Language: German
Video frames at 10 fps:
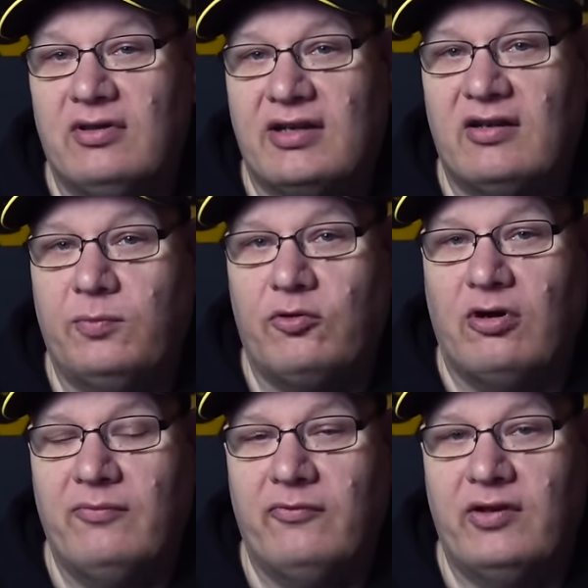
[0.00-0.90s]
Tickets
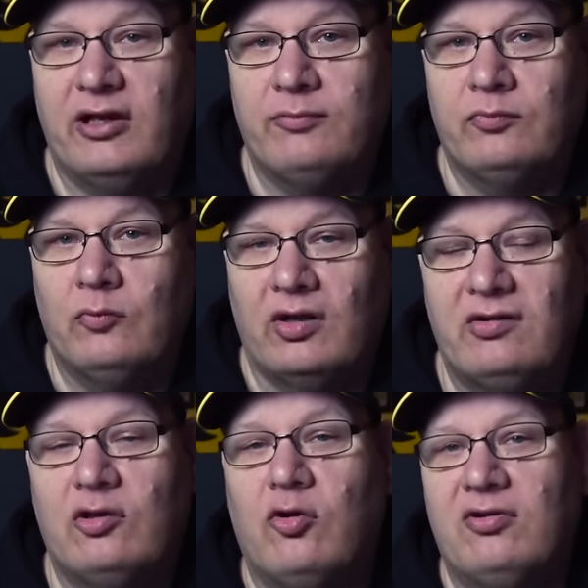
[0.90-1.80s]
bekommen werden. Und da
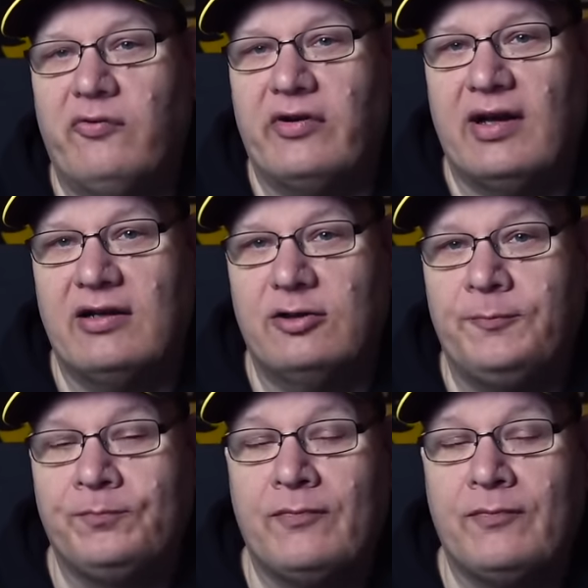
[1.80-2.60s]
ist die große Frage,